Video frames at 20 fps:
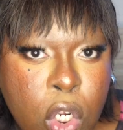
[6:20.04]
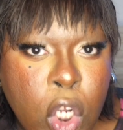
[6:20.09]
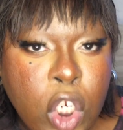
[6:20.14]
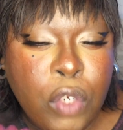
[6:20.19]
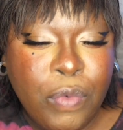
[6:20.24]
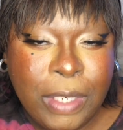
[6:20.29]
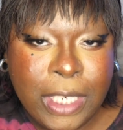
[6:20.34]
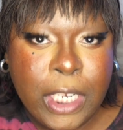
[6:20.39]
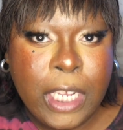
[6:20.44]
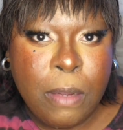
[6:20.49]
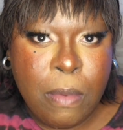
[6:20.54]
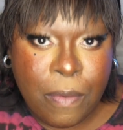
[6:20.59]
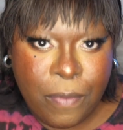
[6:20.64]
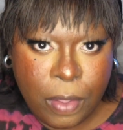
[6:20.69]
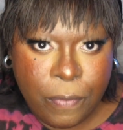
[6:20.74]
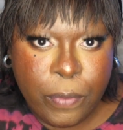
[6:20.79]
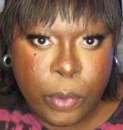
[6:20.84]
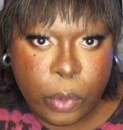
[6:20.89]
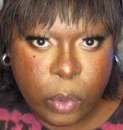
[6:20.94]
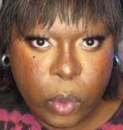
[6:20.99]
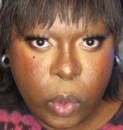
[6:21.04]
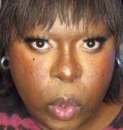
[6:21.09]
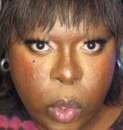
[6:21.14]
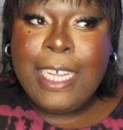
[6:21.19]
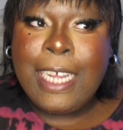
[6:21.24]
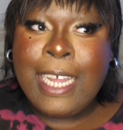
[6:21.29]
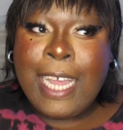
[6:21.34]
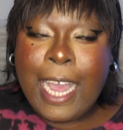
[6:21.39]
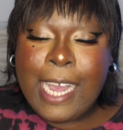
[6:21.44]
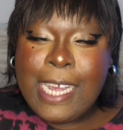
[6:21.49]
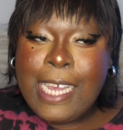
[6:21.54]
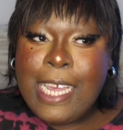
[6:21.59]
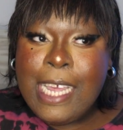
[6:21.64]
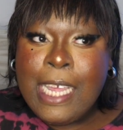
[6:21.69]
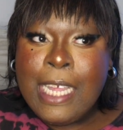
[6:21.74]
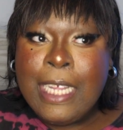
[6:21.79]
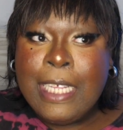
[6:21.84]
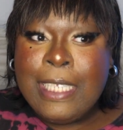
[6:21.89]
quand je me dis qu'il m'a une photo, Crary,